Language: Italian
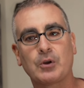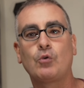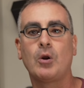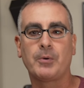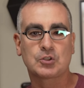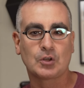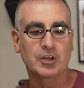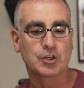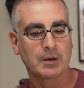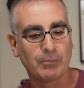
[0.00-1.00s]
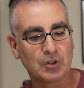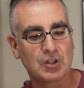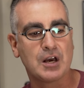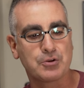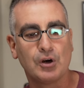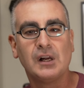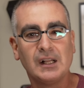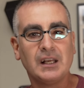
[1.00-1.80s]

per cui lo posso lasciare montato